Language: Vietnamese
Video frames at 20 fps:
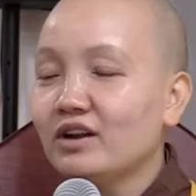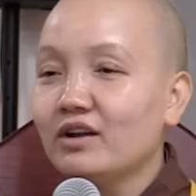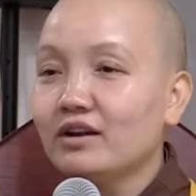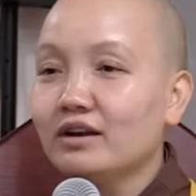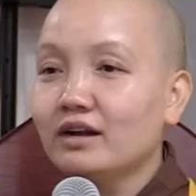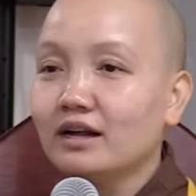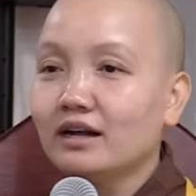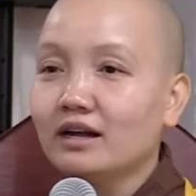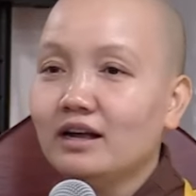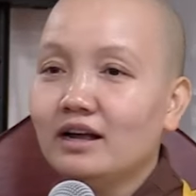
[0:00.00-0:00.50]
nói
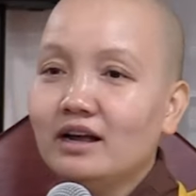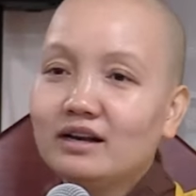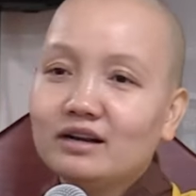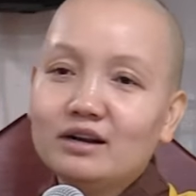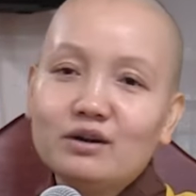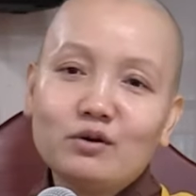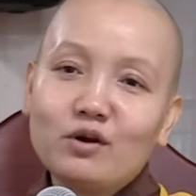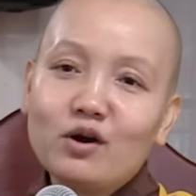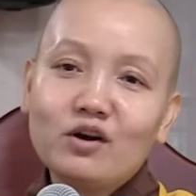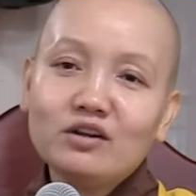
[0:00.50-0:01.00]
rằng:
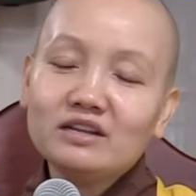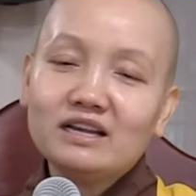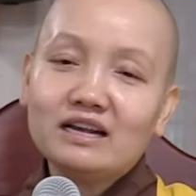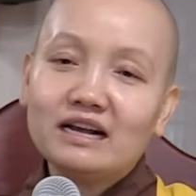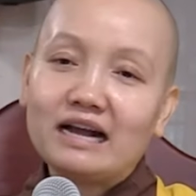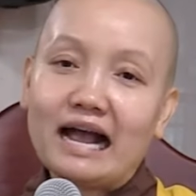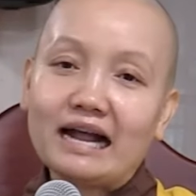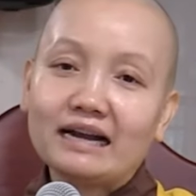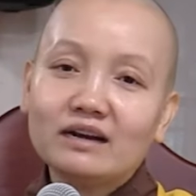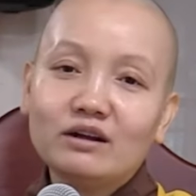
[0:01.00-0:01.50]
"Đâu có gì
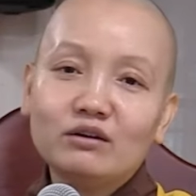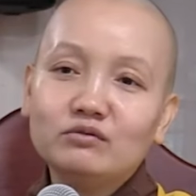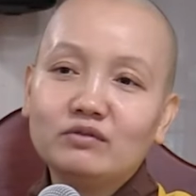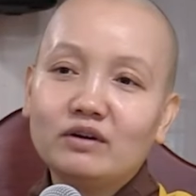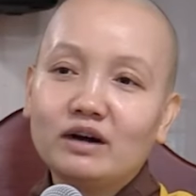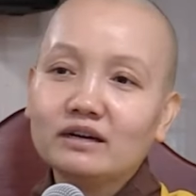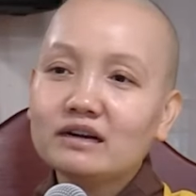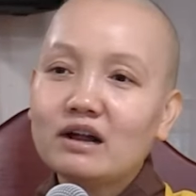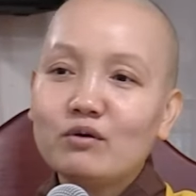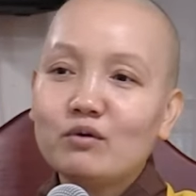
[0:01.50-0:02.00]
khác đâu,
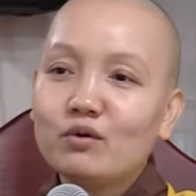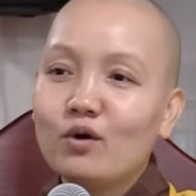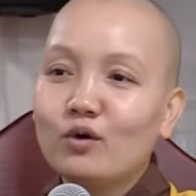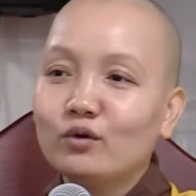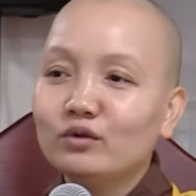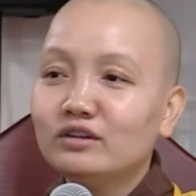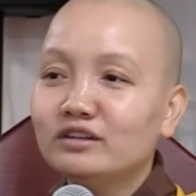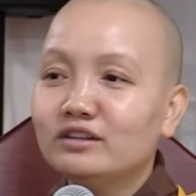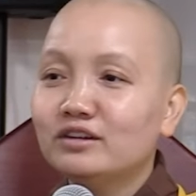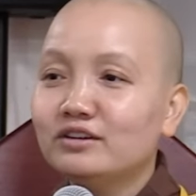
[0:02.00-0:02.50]
vẫn đau
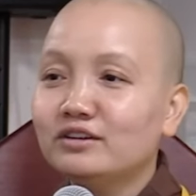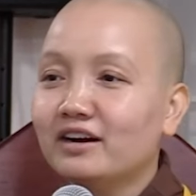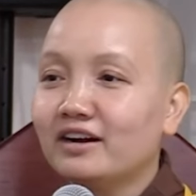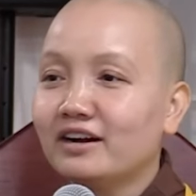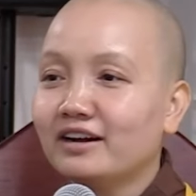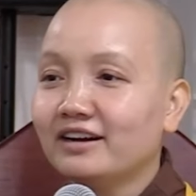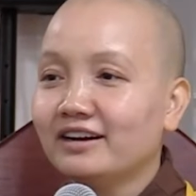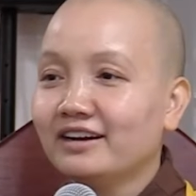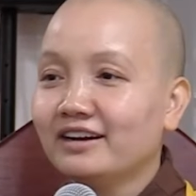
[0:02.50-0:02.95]
khổ như thường."